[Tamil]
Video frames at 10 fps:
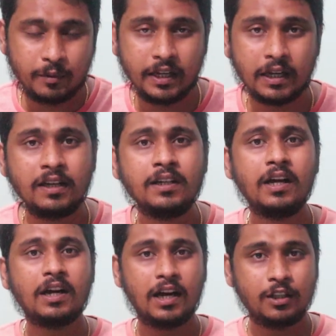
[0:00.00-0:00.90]
அப்படின்னா
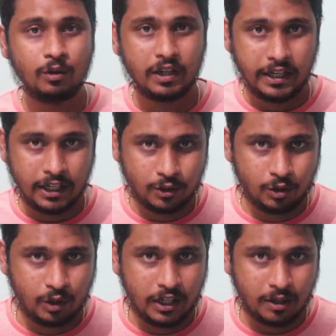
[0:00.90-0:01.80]
அதோட
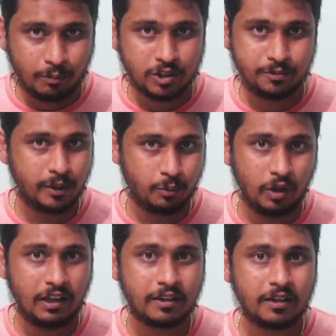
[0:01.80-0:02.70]
எர்த்தோட அட்மாஸ்பியர்
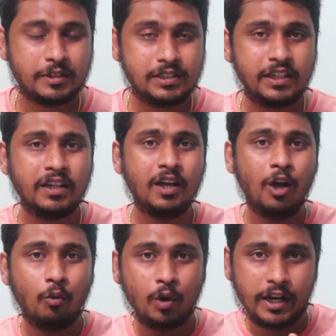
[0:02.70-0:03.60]
உள்ளே வர வச்சு
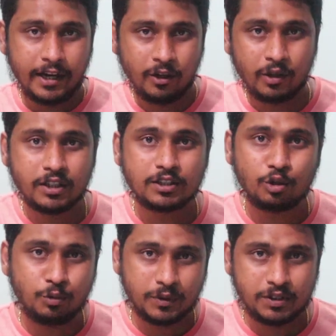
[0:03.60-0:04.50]
ஒரு இடம் இருக்குது
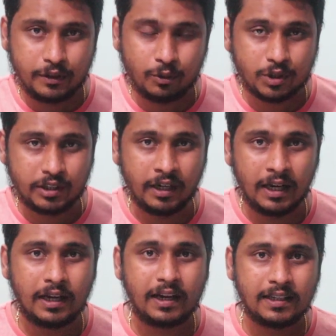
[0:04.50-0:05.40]
சவுத் பசிபிக்
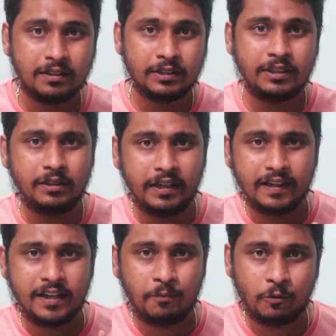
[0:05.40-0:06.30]
ஓஷனில் அதை வந்து
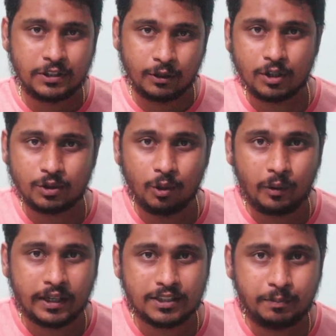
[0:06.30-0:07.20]
நிக்னேம் வச்சு கூட
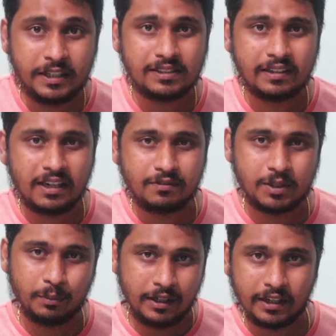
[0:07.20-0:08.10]
சொல்லுவாங்க ஸ்பேஸ்
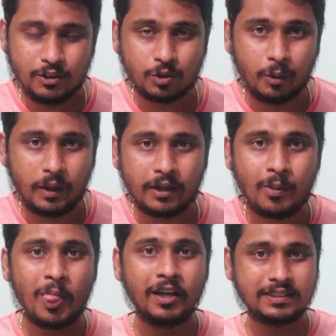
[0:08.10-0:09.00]
கிராஃப்ட் சிமெண்ட்ரின்னு சொல்லுவாங்க
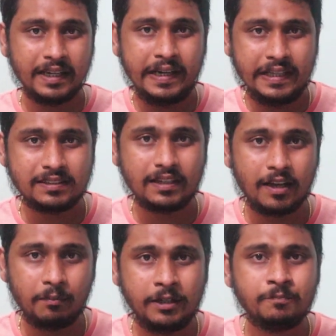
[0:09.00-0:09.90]
சயின்டிஸ்ட்
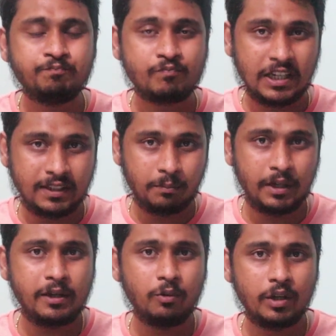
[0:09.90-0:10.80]
எல்லாமே அந்த
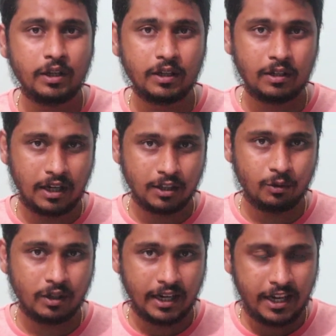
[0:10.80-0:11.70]
மாதிரி ஒரு
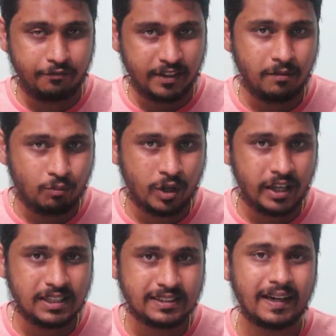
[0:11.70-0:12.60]
அதோட லைஃப் டைம்
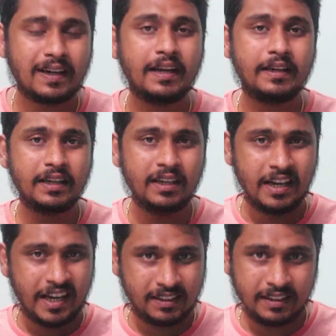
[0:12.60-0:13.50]
முடியிற சேட்டலைட்டை
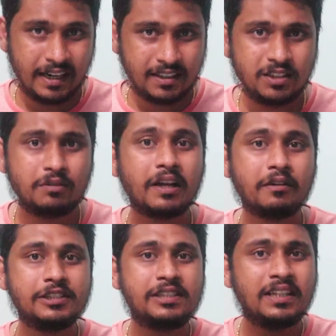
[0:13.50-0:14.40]
அந்த இடத்துக்கு வர
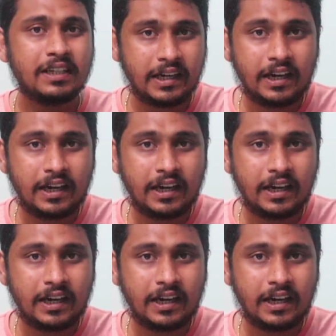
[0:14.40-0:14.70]
வச்சு அந்த